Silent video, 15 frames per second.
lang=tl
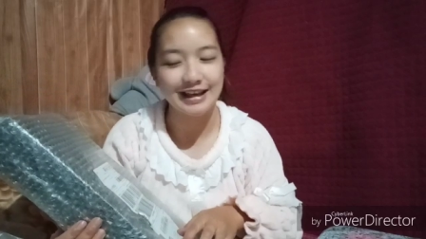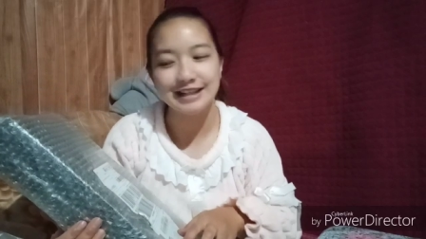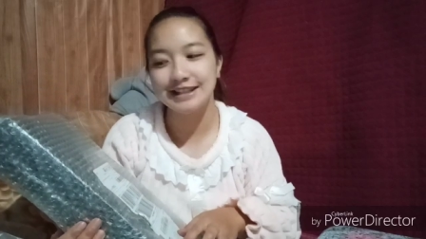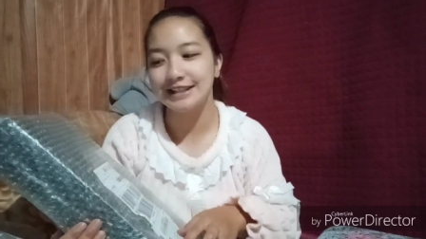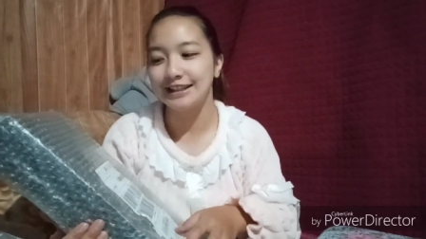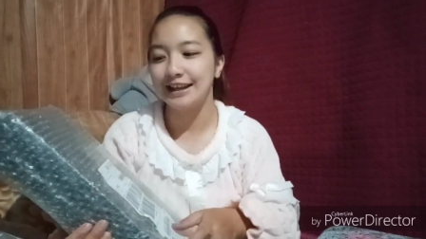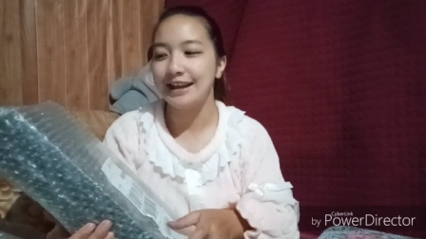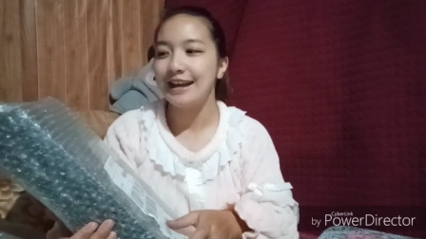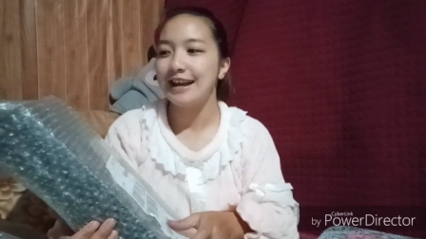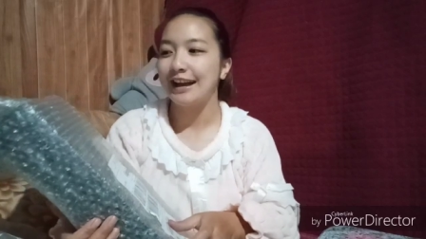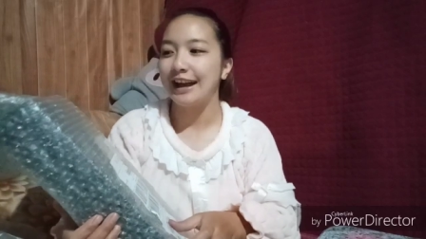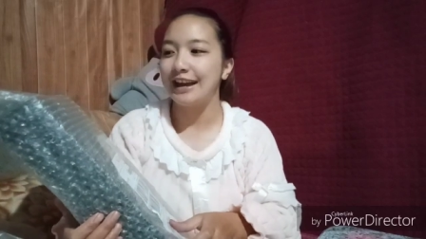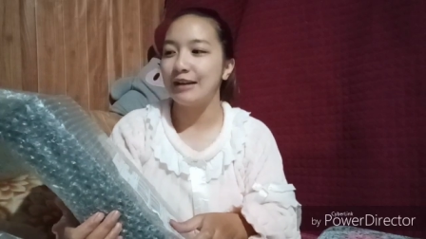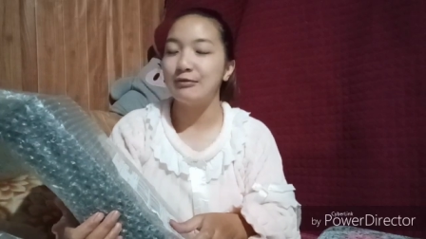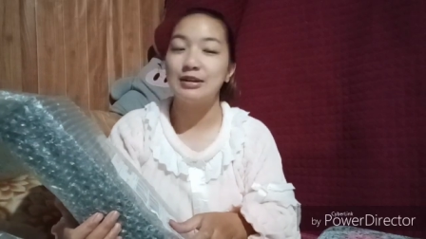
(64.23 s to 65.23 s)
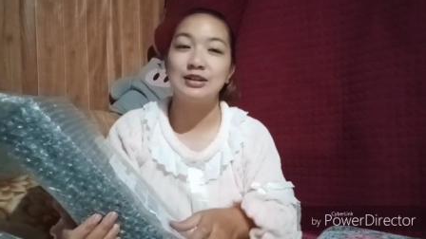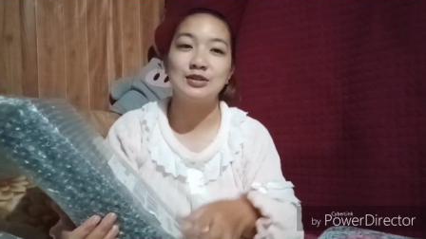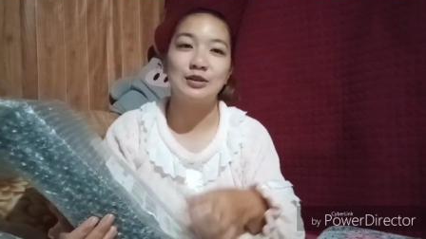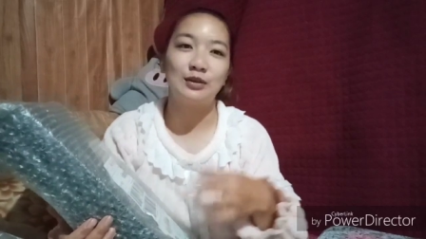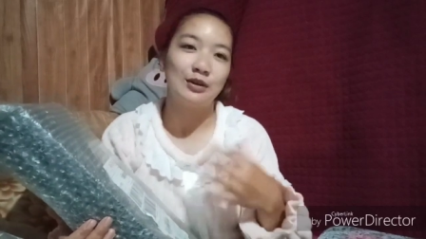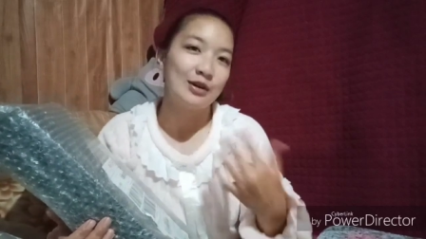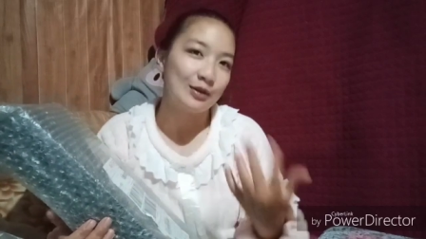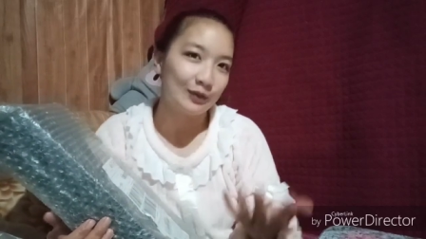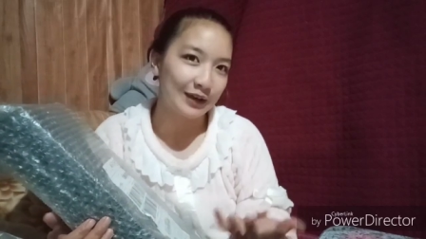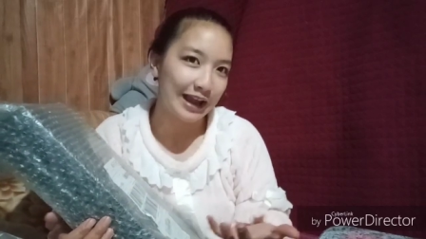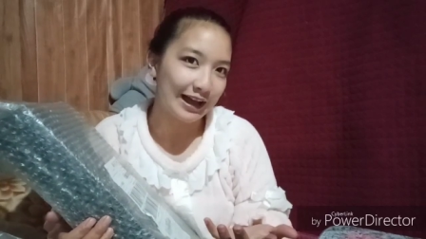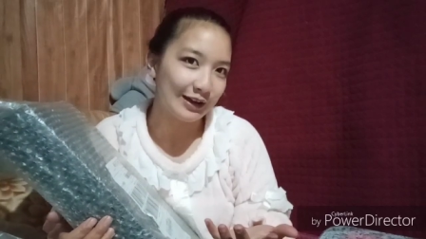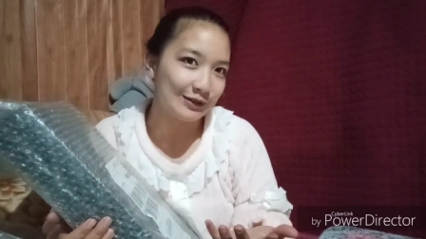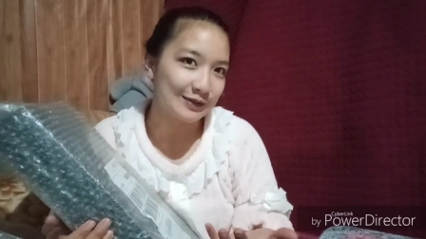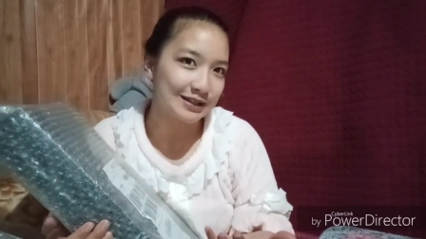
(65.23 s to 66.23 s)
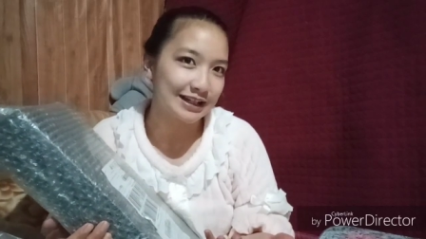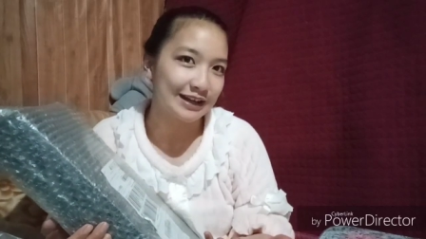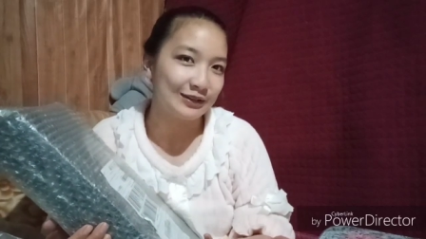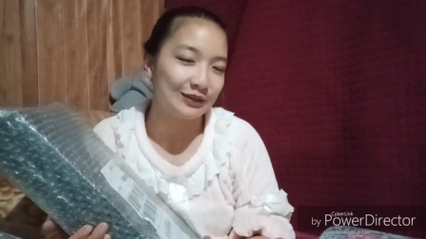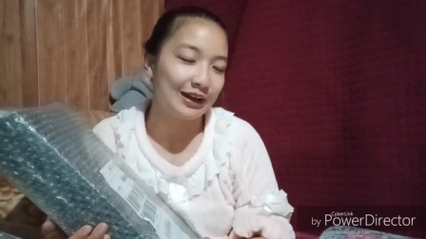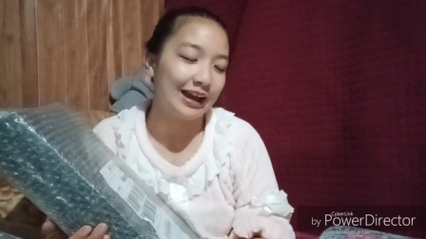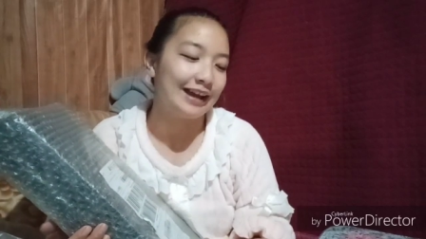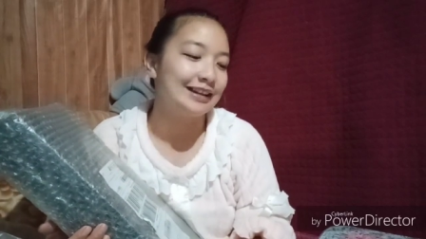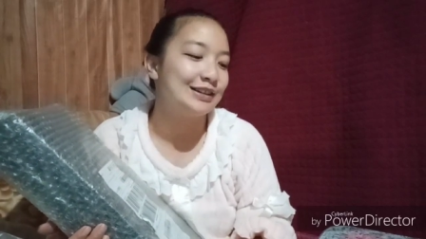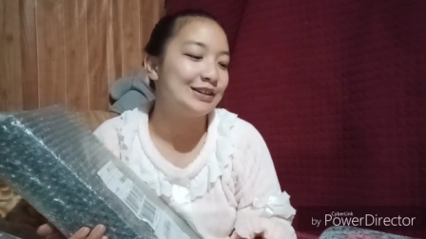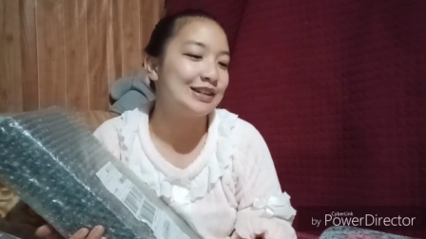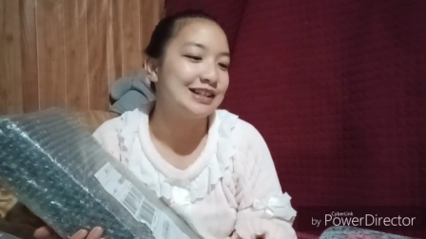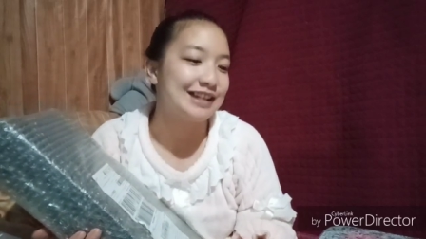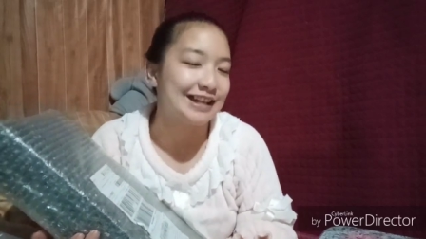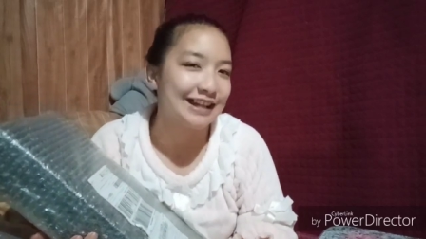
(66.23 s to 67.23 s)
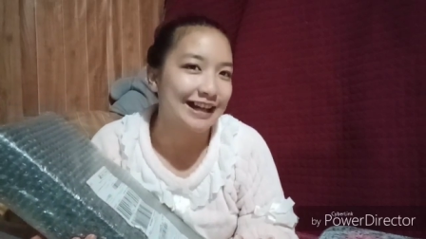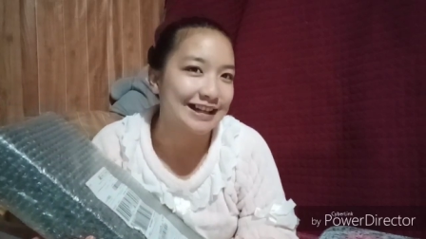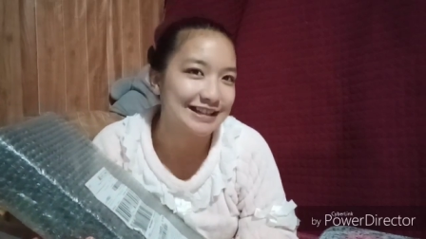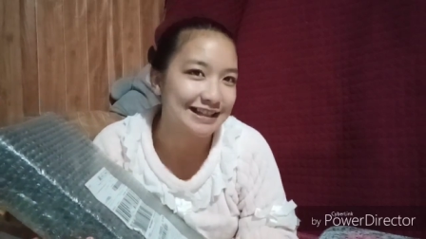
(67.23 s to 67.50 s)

guys. Kaya medyo wala ako masyadong energy